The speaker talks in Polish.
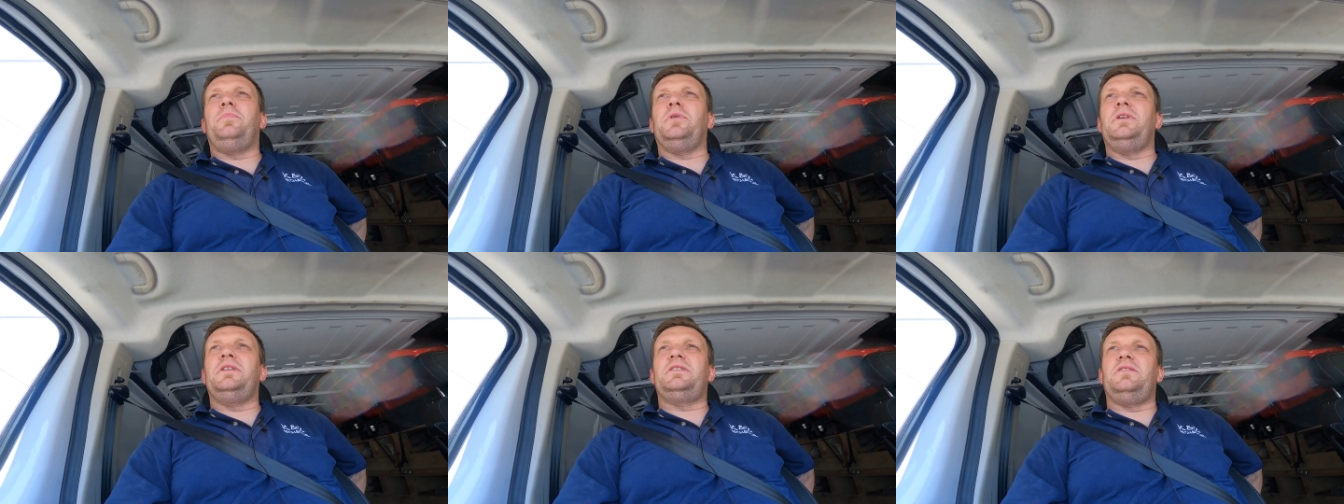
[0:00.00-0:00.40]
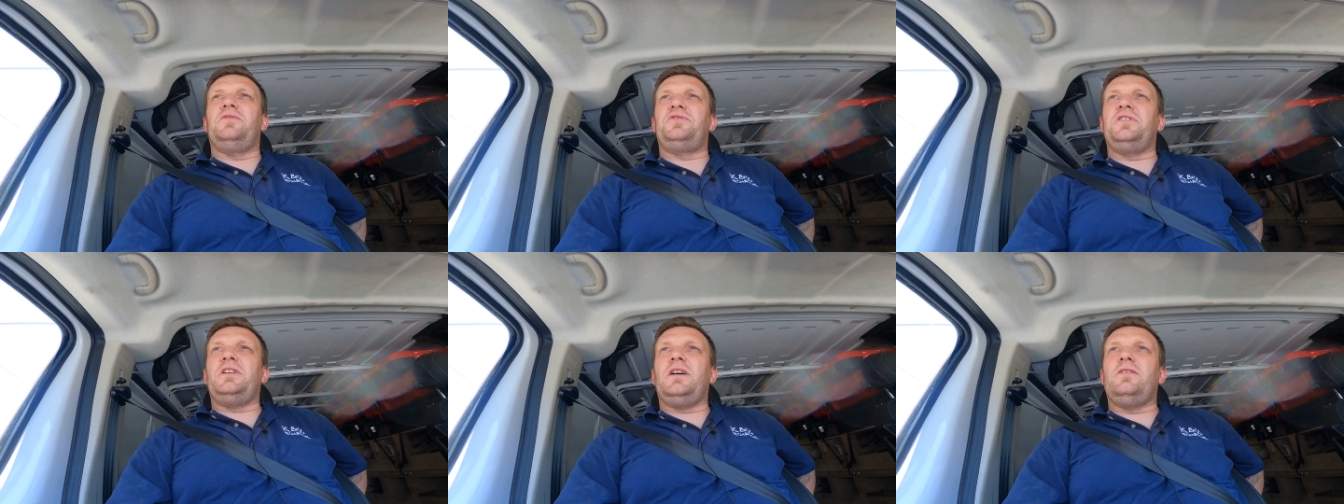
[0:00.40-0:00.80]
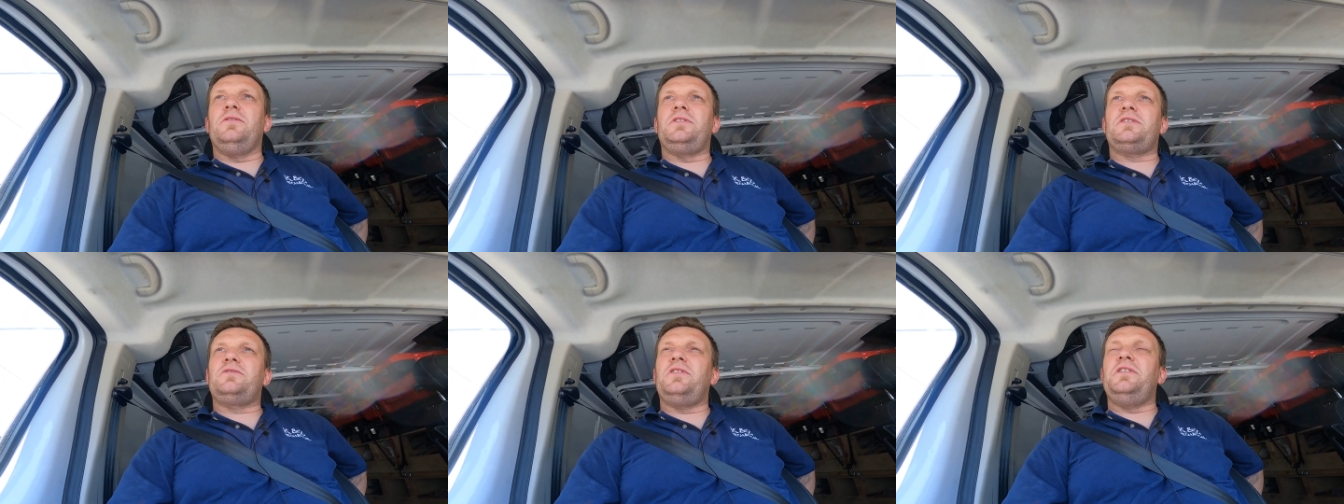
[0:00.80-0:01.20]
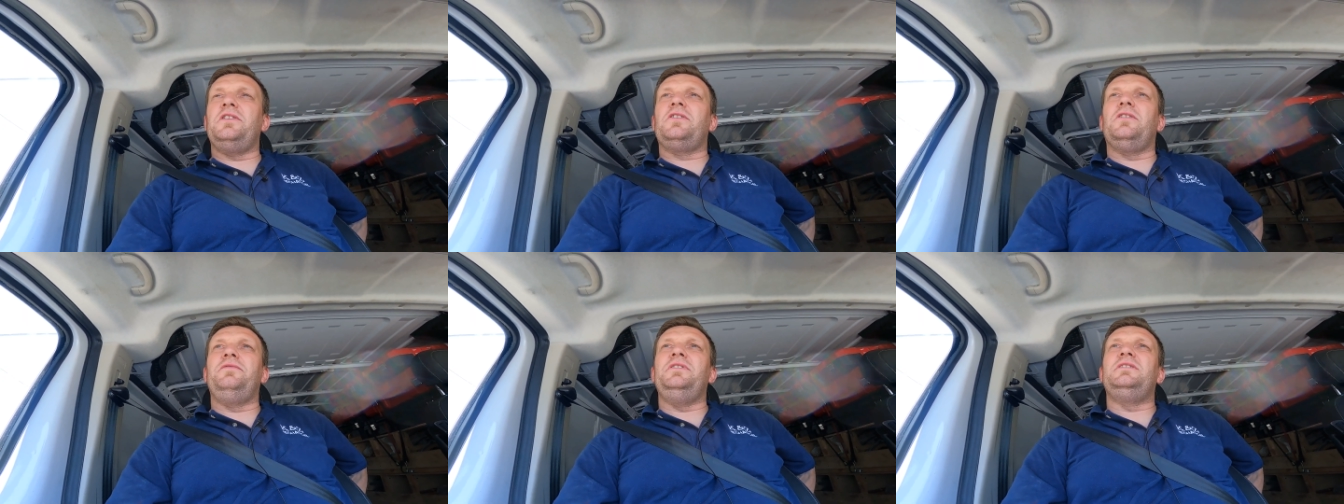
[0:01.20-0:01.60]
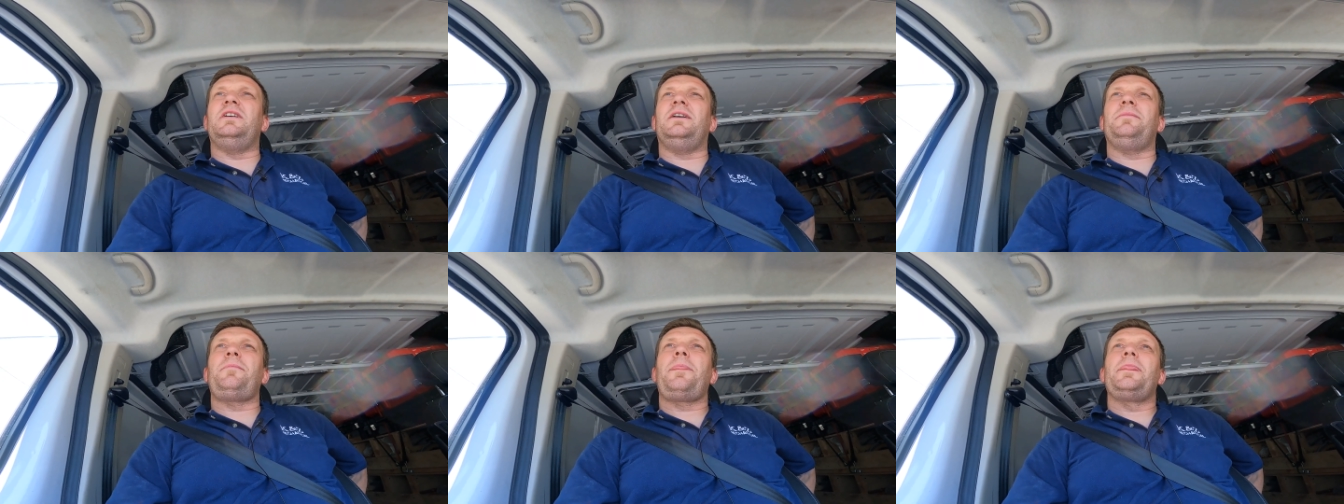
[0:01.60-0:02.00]
podlecę do Chicago też do jednego
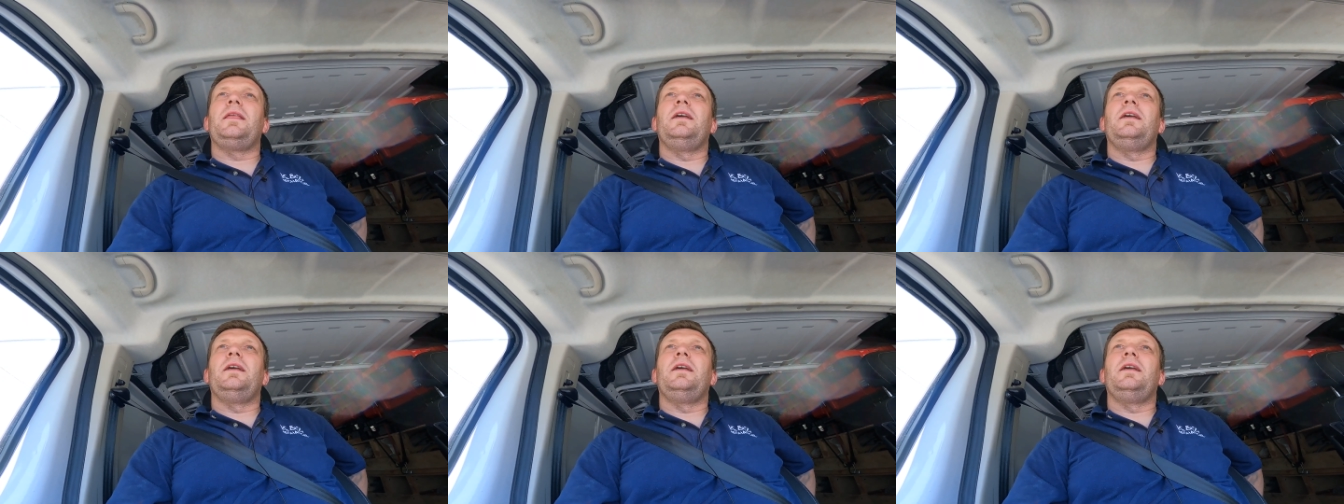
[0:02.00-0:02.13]
widza,